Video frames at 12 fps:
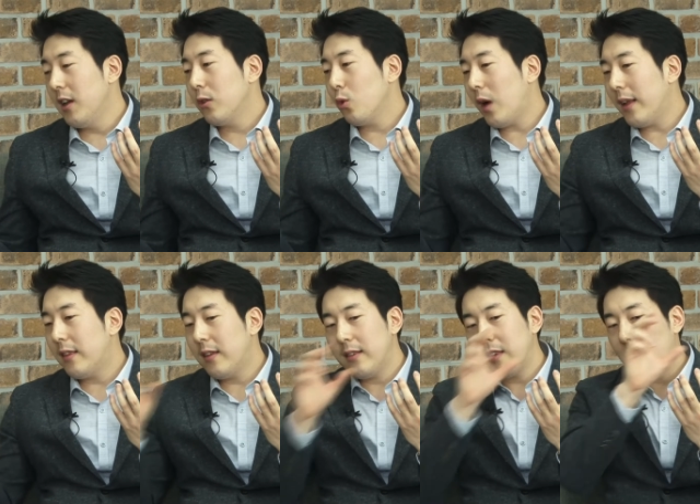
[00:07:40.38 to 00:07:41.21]

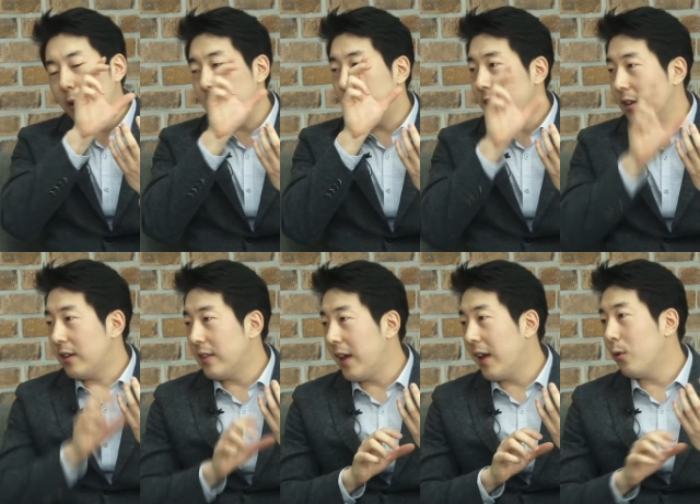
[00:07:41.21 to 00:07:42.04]
똑같은 작업 리스트를
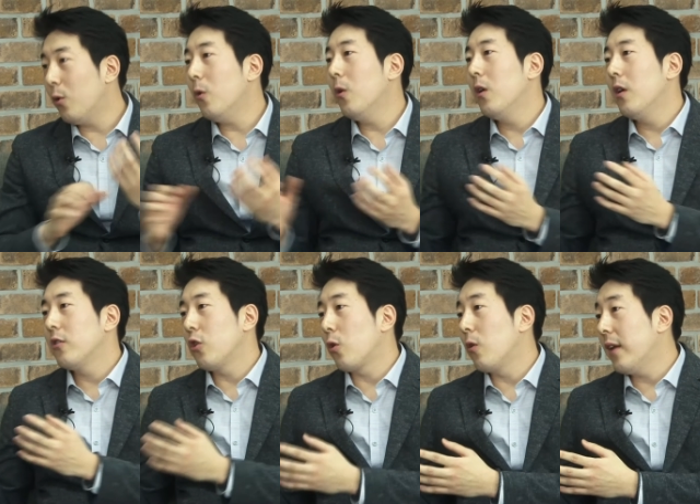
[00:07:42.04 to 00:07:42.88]
그대로
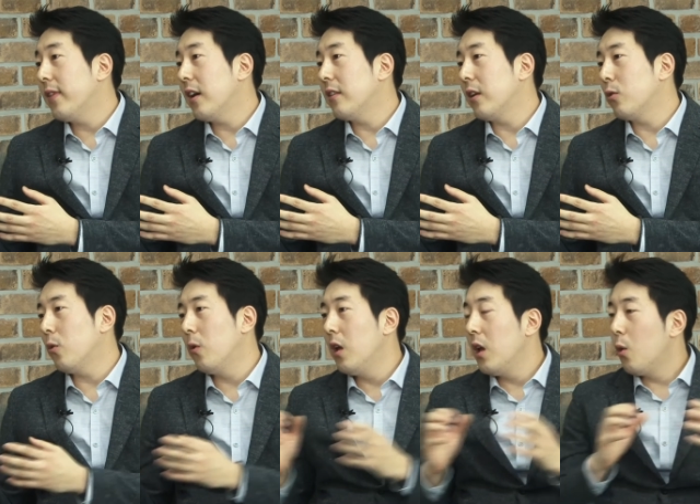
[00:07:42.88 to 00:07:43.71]
적용을 한다 하더라도
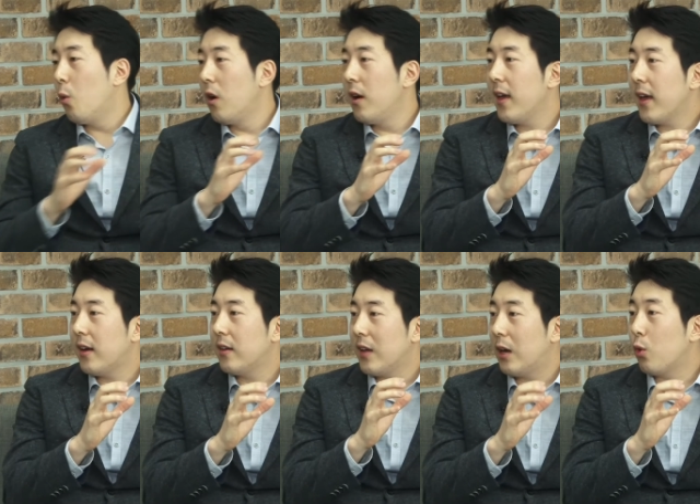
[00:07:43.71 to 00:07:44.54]
원래
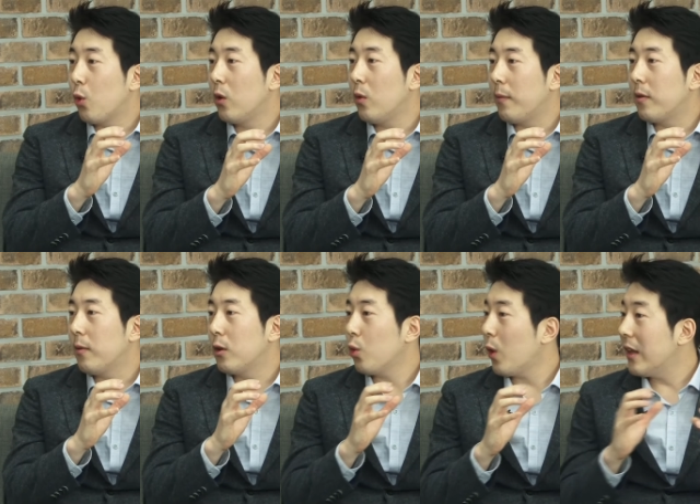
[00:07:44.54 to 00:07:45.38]
그 잘 돌고 있는
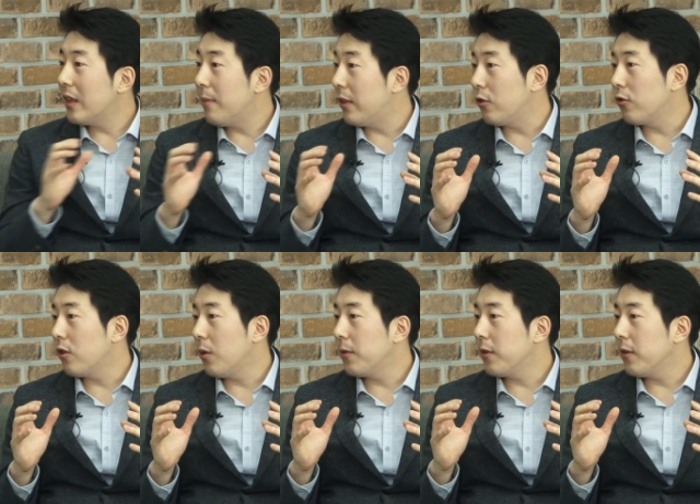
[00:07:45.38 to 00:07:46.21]
웹서버를 똑같이 만들 수가
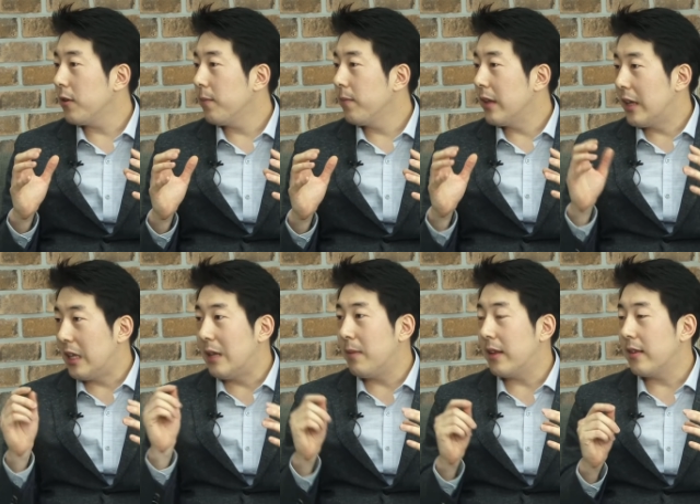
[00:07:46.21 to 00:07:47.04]
없어요.
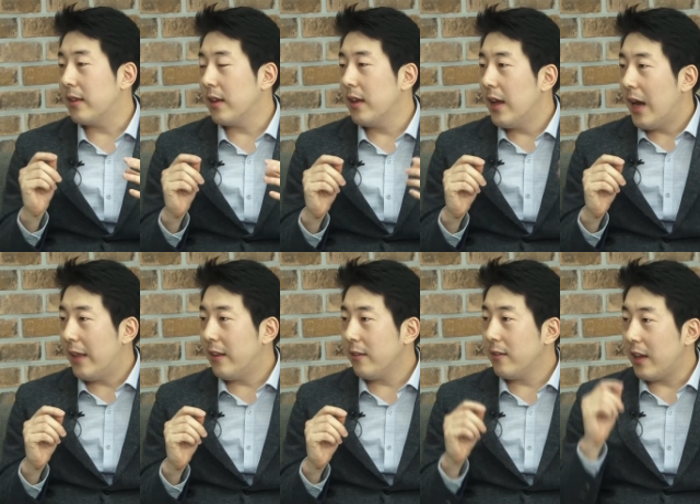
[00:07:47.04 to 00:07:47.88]
이는 마치 음.
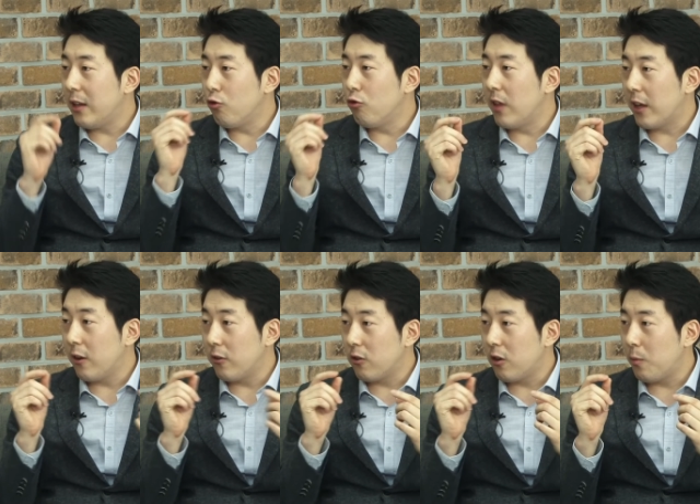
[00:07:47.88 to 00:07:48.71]
하늘에서 내린 눈의
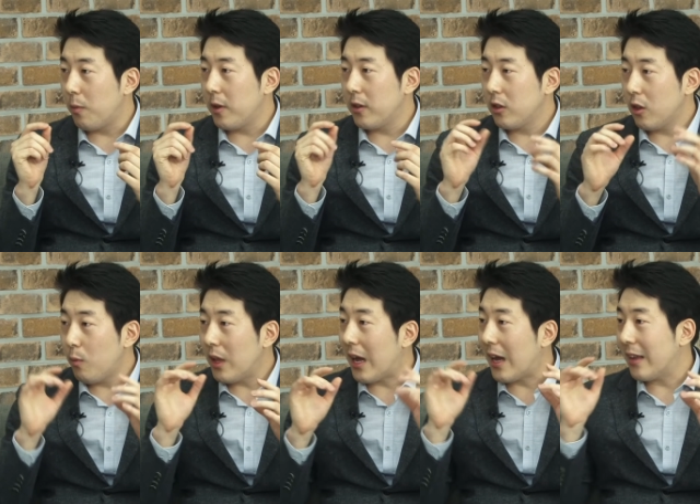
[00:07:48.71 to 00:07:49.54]
결정을 보면
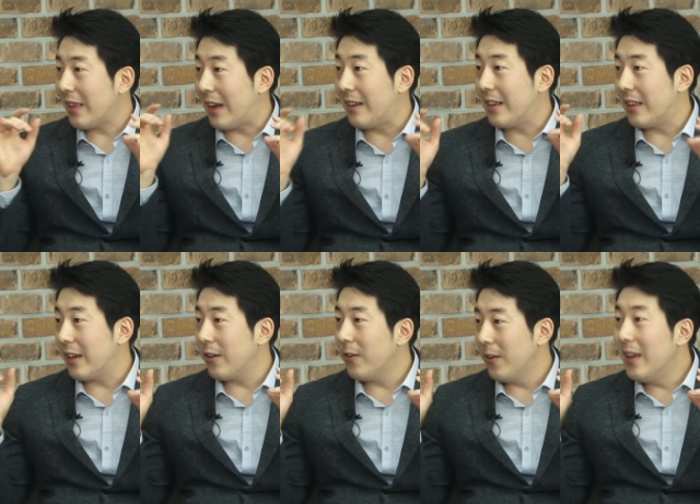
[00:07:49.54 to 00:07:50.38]
너무나 각 다르잖아요.
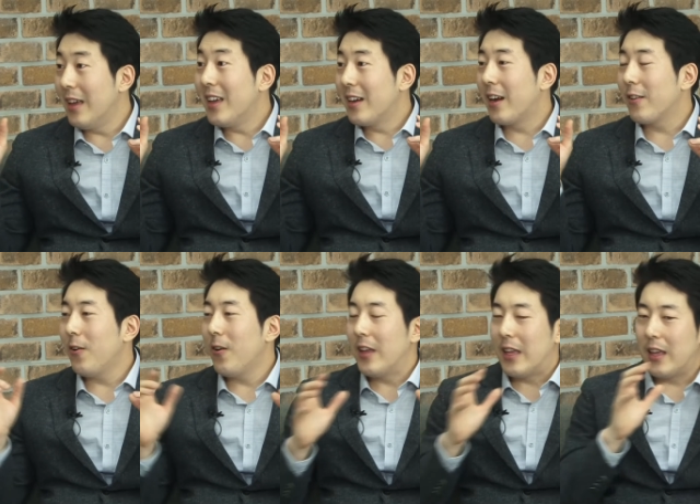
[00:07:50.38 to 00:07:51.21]
아.
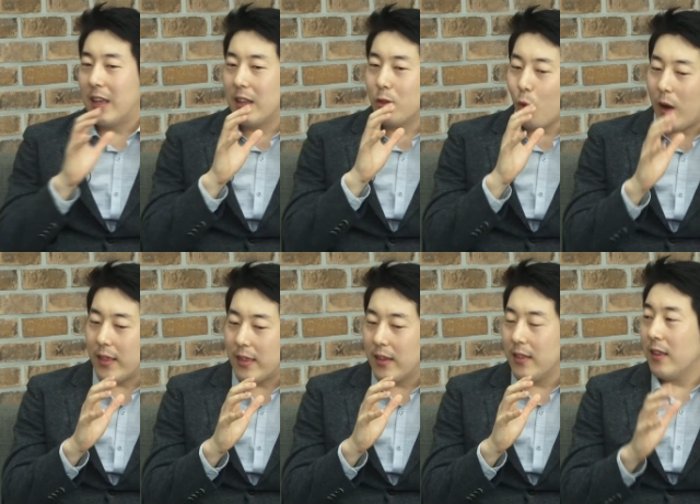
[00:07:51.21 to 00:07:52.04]
그래서 이
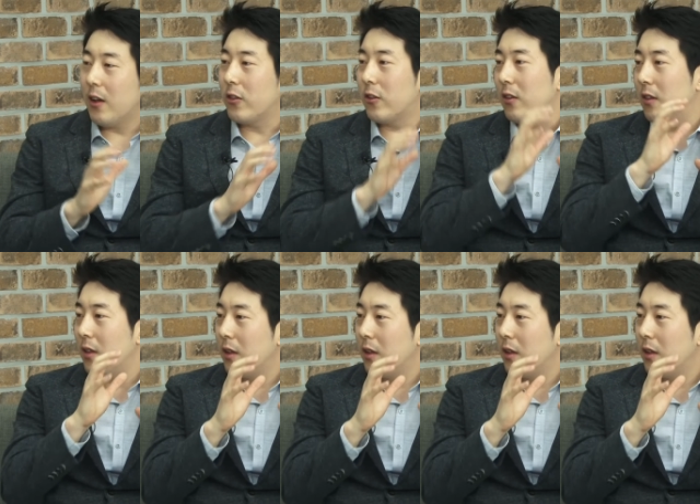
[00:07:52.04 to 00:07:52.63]
똑같은 어떤